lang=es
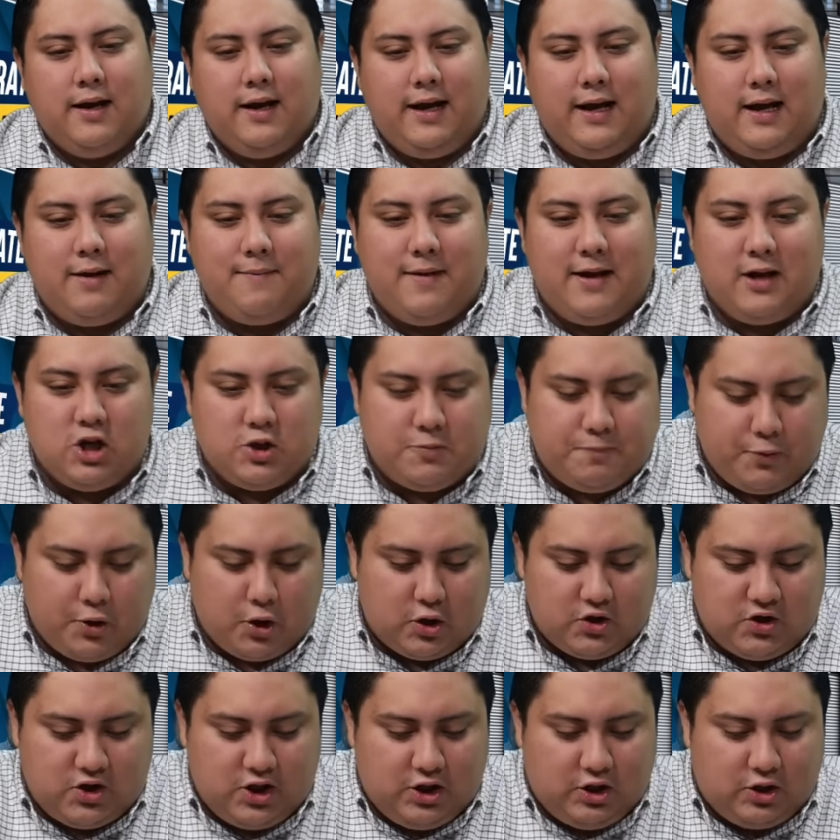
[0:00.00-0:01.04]
el menos
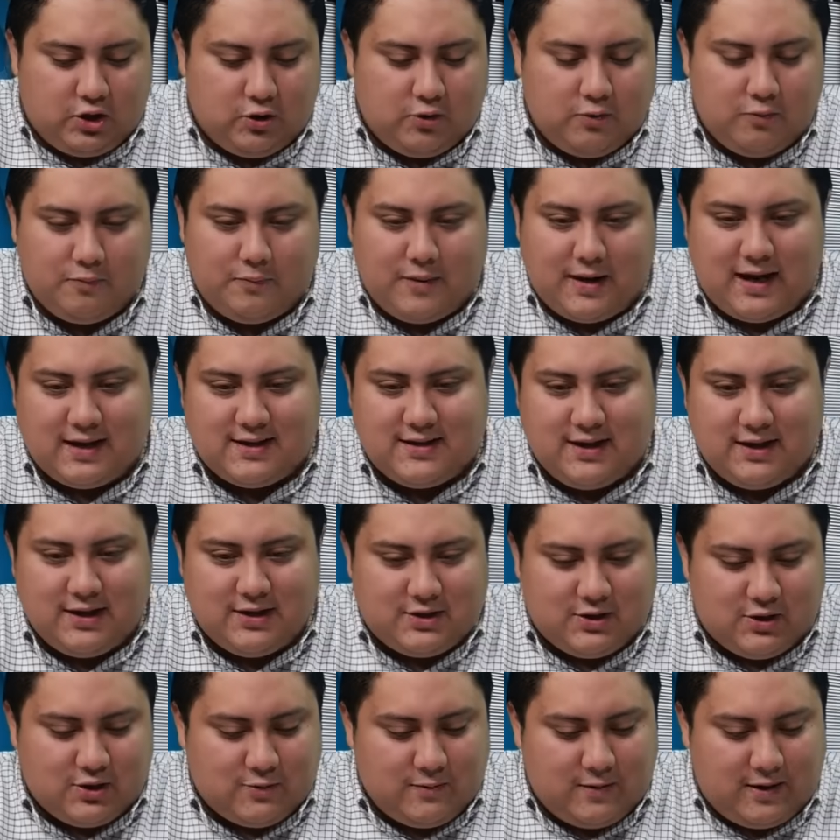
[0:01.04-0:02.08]
peorcito para hacer
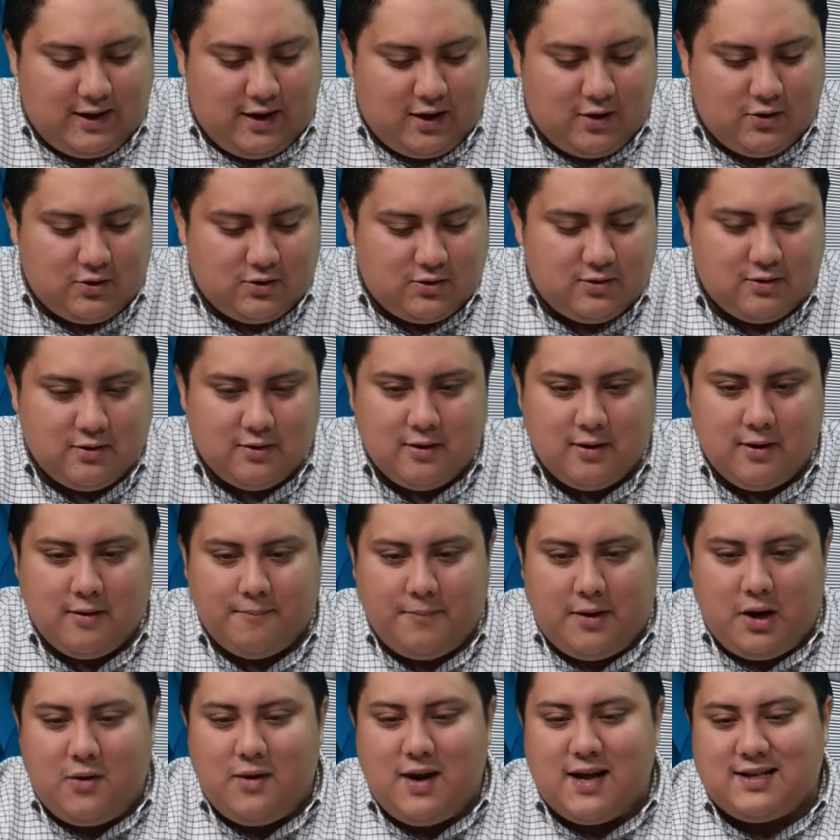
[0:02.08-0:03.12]
estos videos,
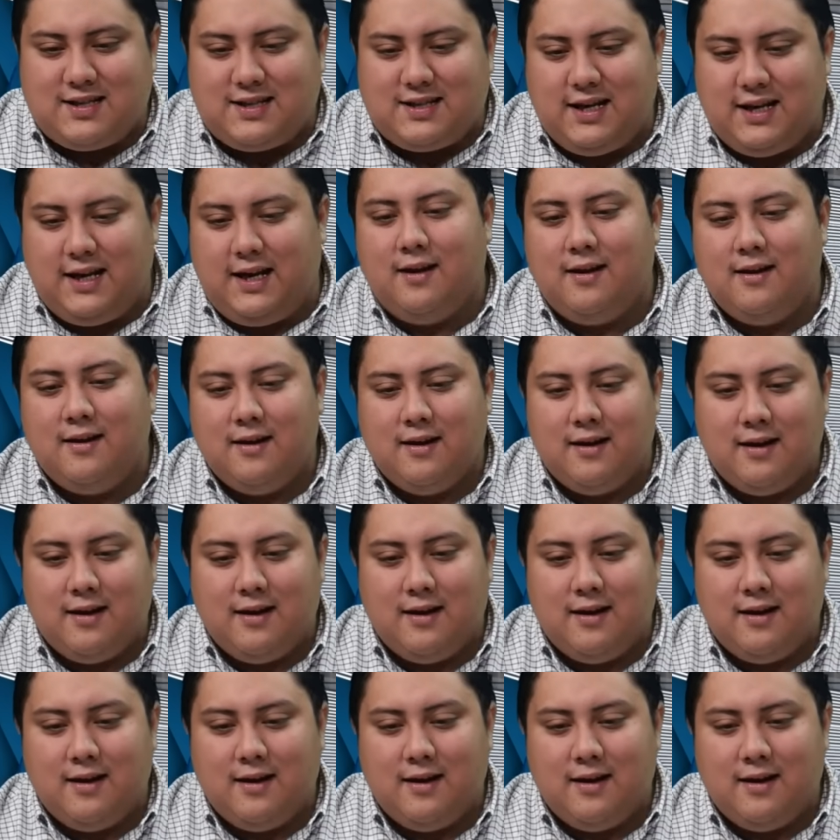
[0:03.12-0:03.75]
pero aún así,